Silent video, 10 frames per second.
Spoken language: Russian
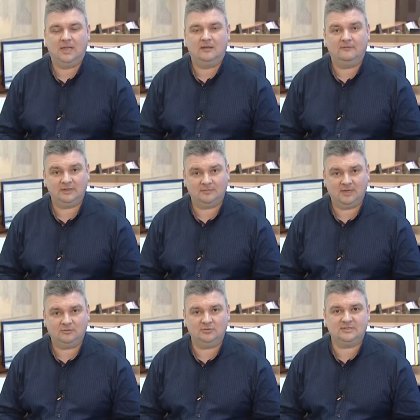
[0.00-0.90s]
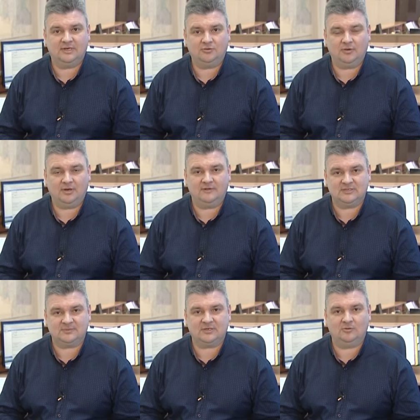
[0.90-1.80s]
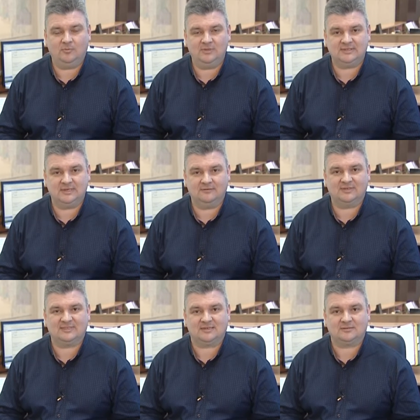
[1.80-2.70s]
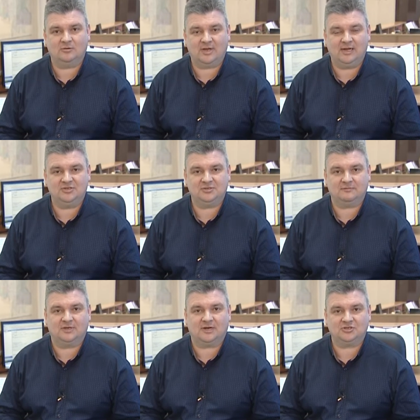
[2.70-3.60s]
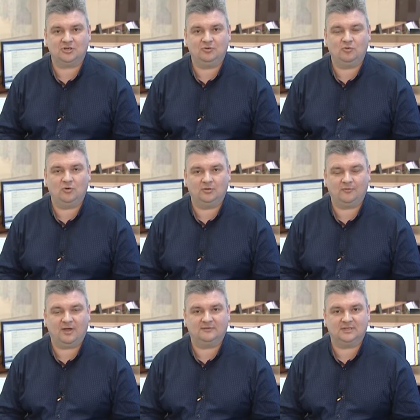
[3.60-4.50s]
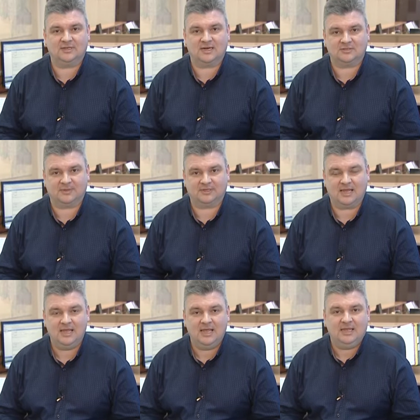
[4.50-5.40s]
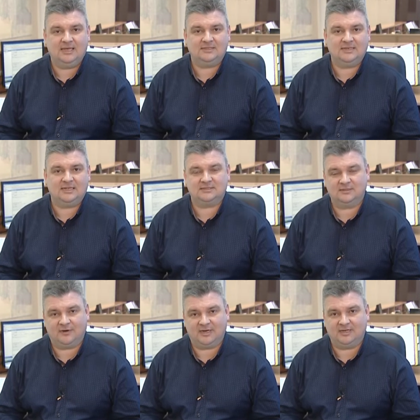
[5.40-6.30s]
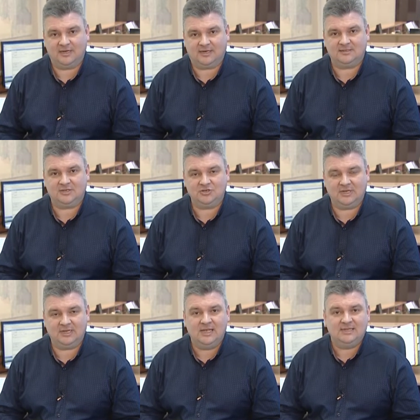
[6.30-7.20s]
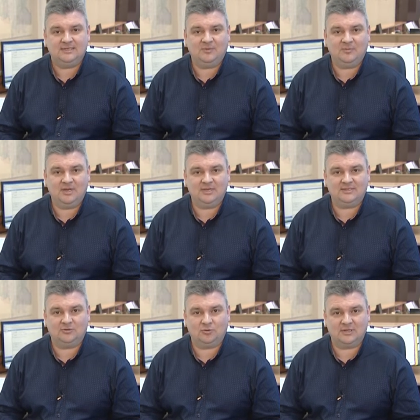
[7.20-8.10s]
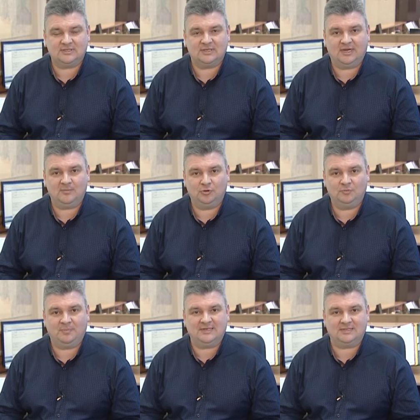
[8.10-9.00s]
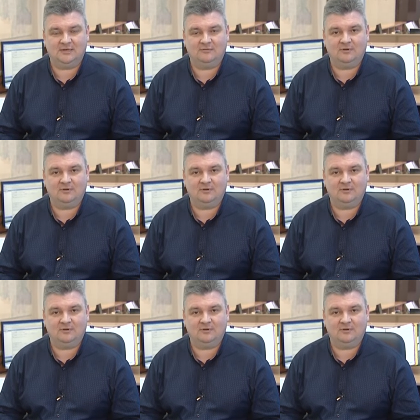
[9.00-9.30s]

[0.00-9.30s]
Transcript: В этом году на территории Витебской области возросло количество краж и угонов автотранспорта. И хотя цифры не критичные, тем не менее ситуация требует пристального